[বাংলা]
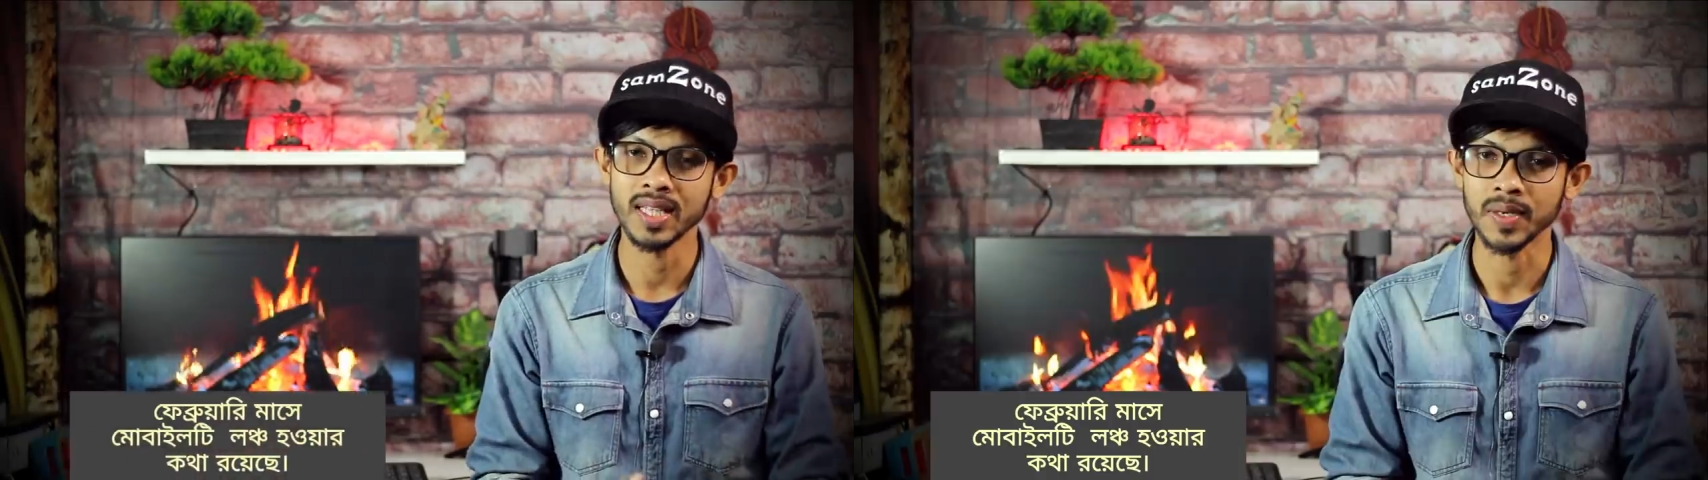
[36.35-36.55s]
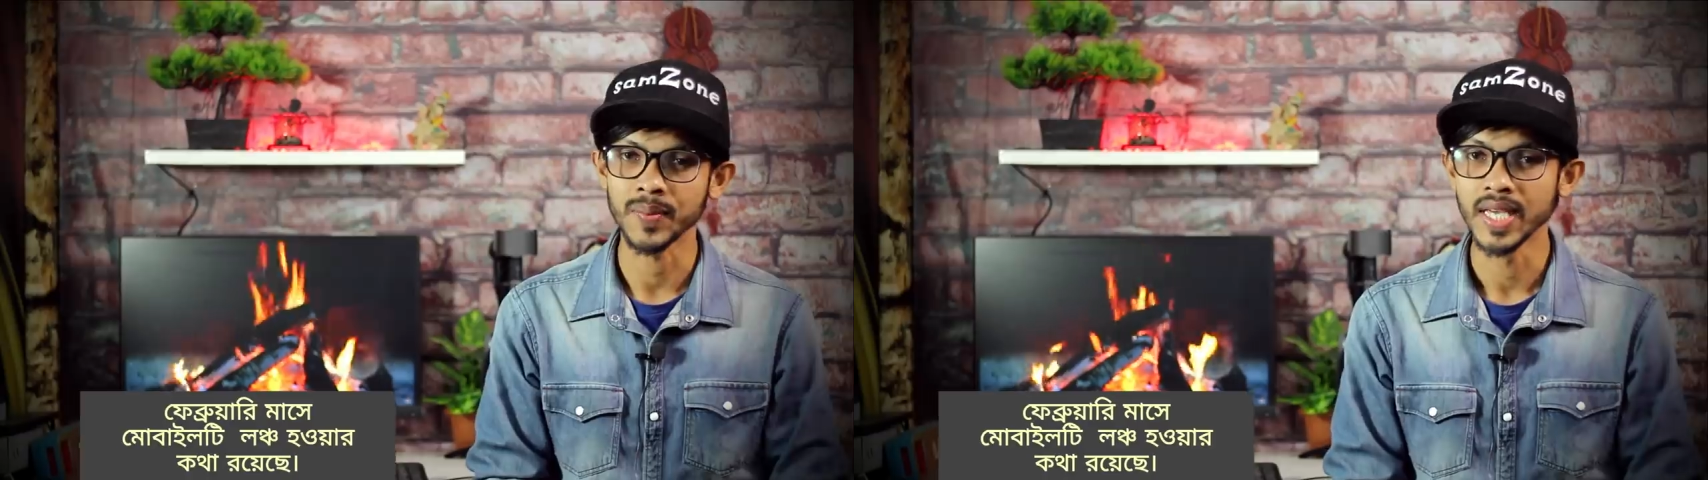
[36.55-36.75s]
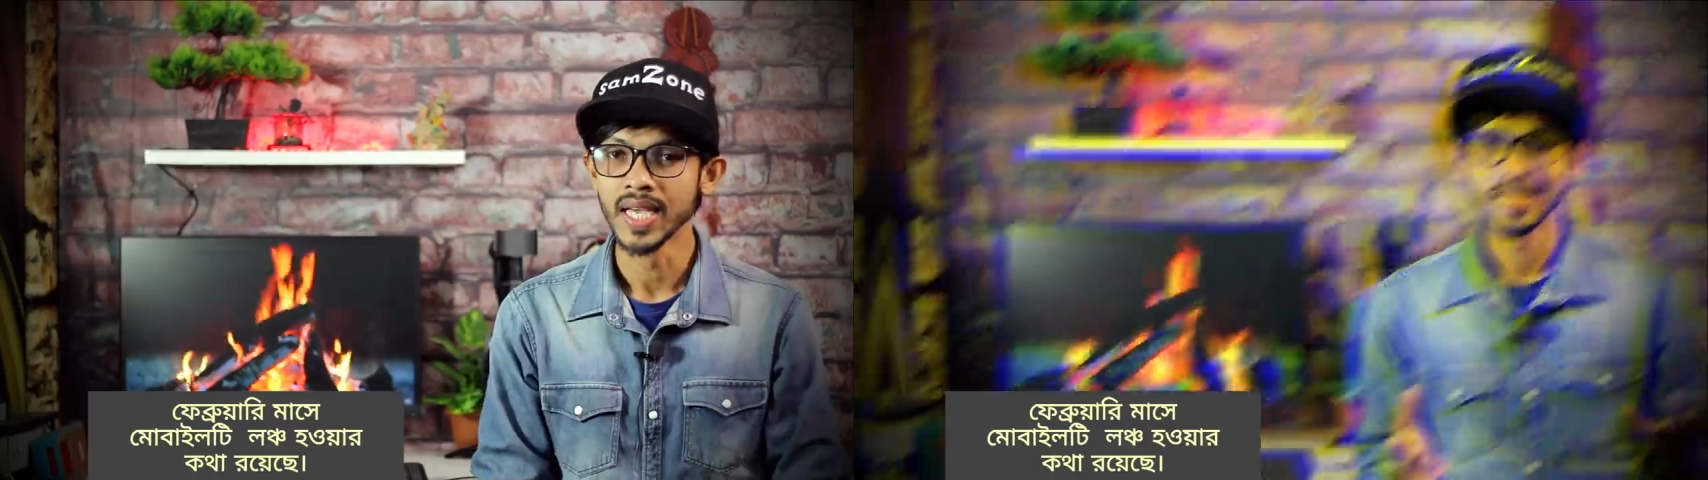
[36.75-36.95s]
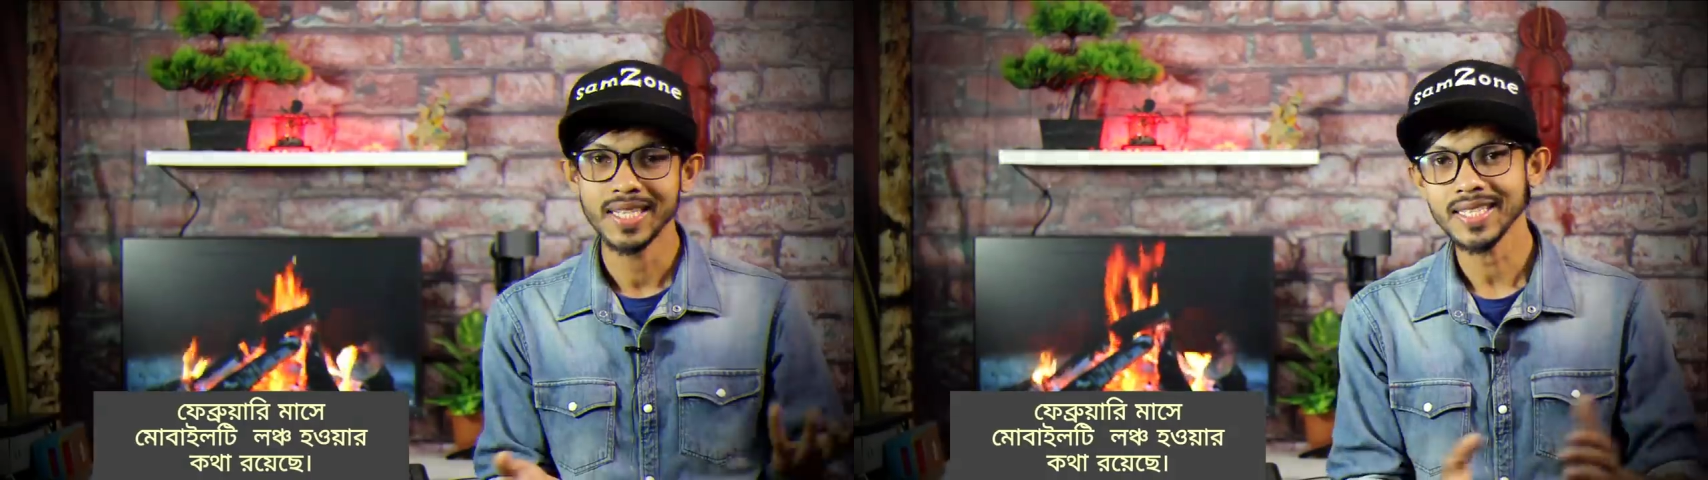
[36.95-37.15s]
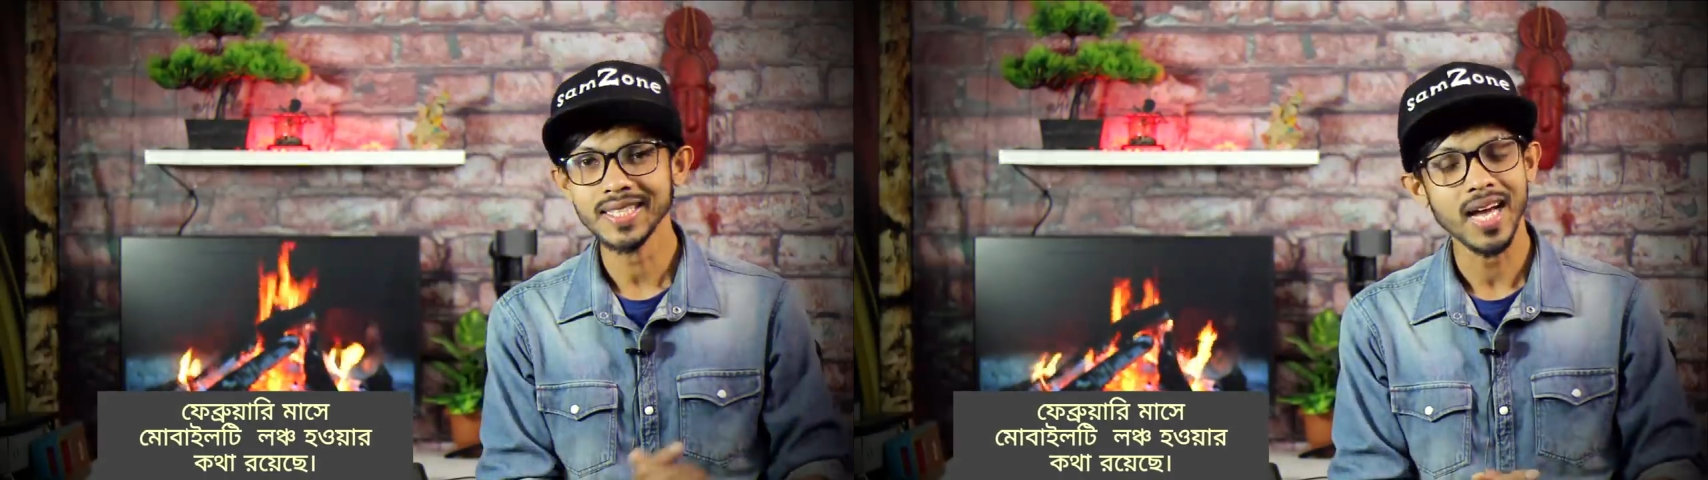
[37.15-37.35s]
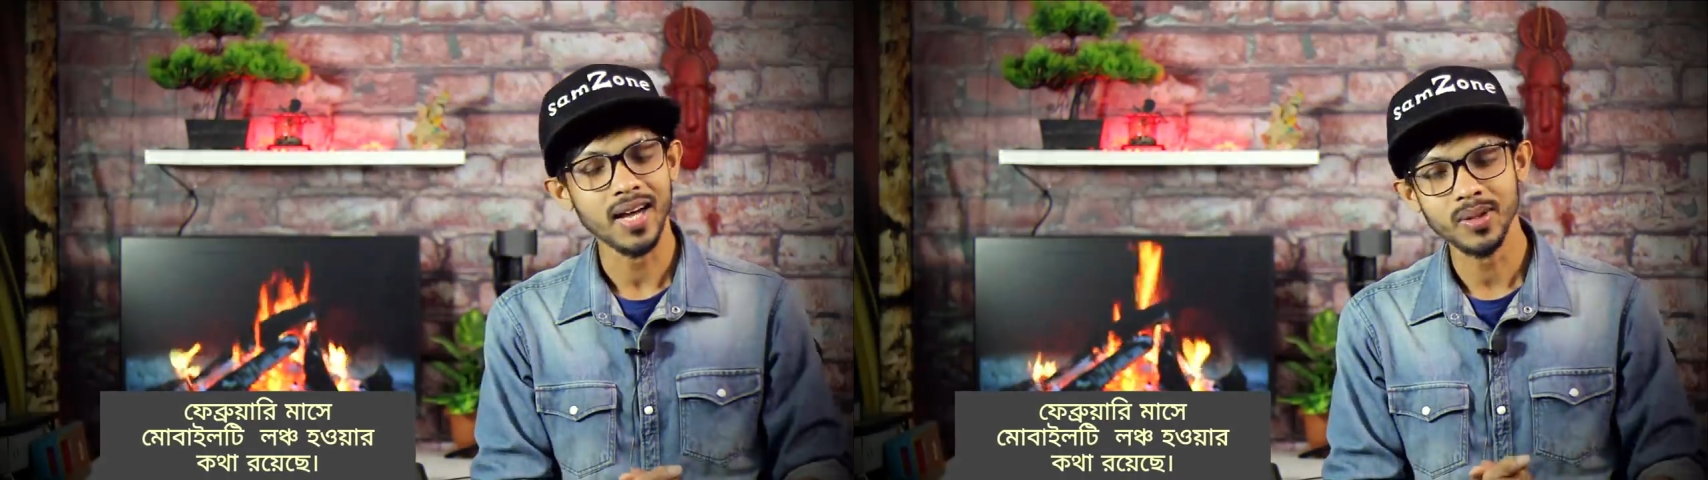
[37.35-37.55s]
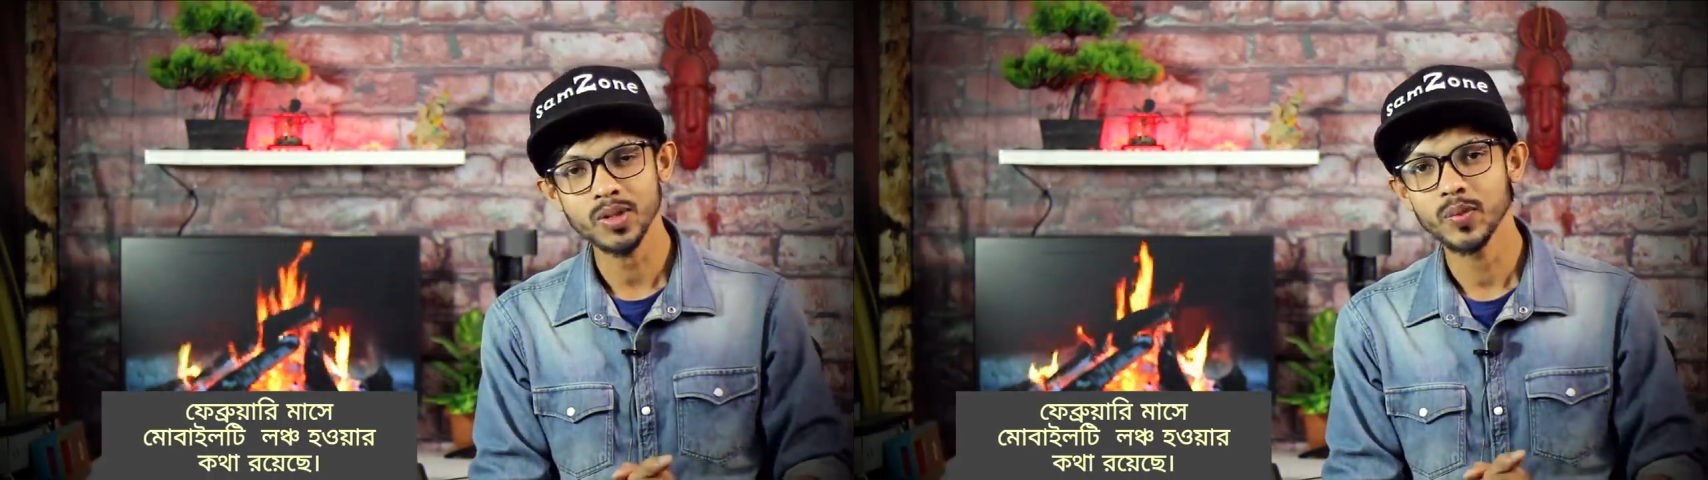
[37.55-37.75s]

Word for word: থাকবে সেই সাথে আরও কিছু